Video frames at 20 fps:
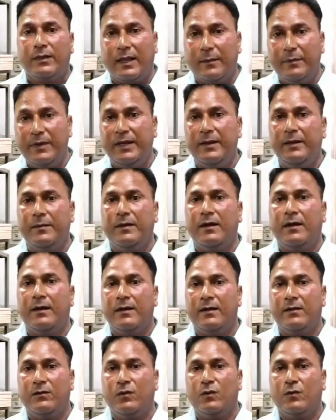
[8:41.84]
सभी
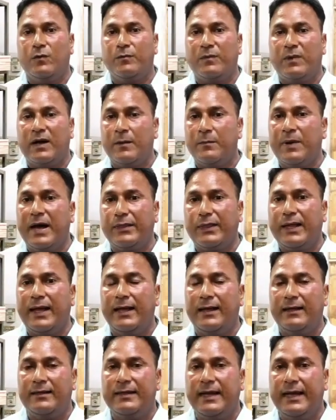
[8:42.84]
जो भाषा
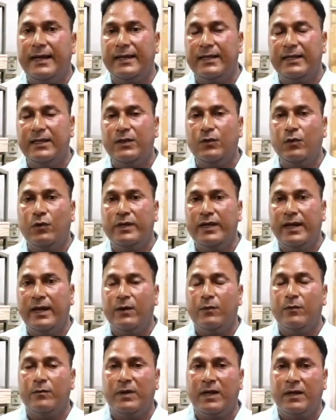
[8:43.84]
है चाहे हिंदी हो या
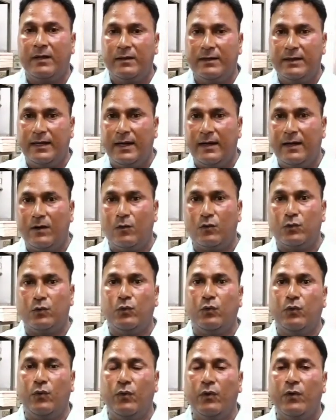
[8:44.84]
या
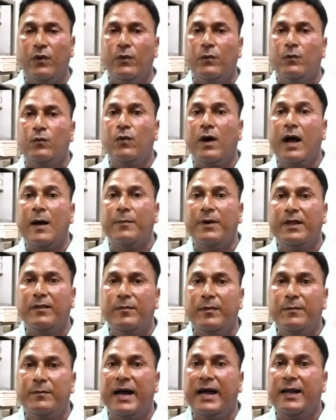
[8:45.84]
उर्दू हो वो
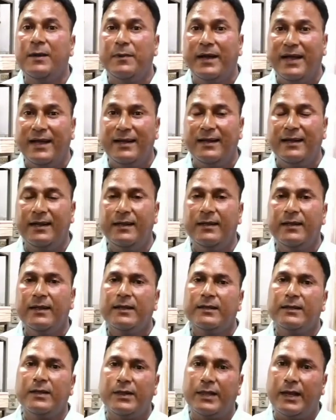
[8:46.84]
आपस में भाई बहन है
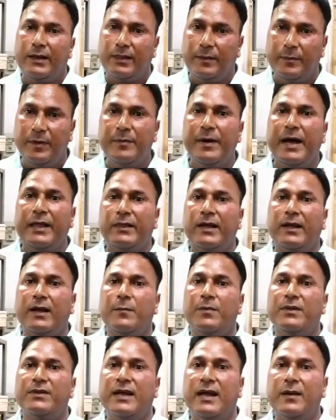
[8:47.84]
जिस तरह सभी भाषा
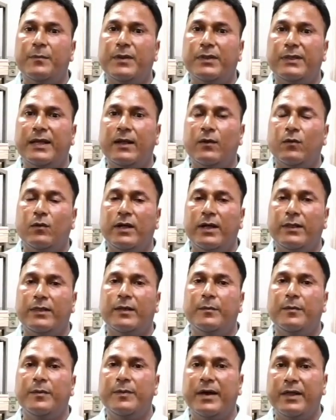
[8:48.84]
का प्रचार प्रसार हो रहा है
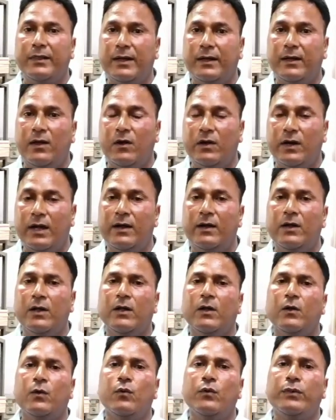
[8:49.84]
सभी भाषा का हो रहा
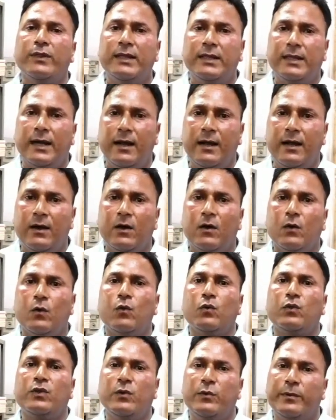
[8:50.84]
है उसी तरह
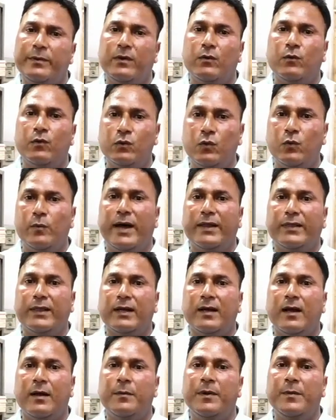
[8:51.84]
उर्दू उर्दू
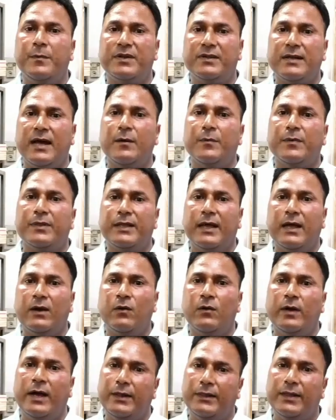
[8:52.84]
भाषा का भी प्रचार
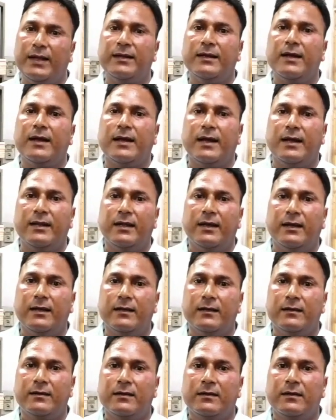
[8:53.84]
प्रसार हो ऐसा इनका कहना
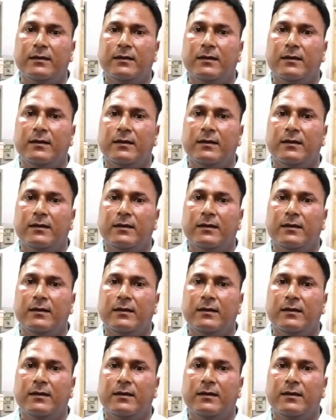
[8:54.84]
है